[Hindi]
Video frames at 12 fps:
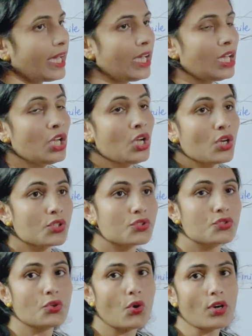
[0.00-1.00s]
है
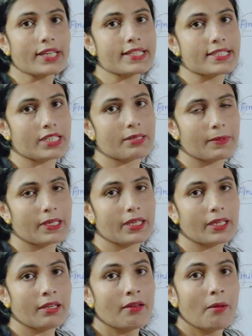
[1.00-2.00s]
जो किसी
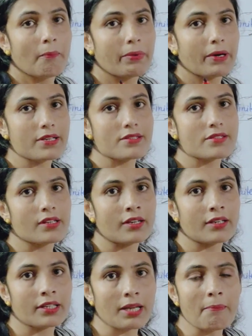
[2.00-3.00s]
भी
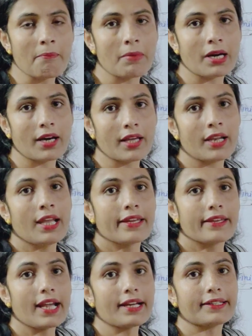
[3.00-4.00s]
पर्सन नंबर
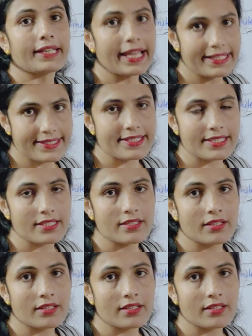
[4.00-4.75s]
या टेंस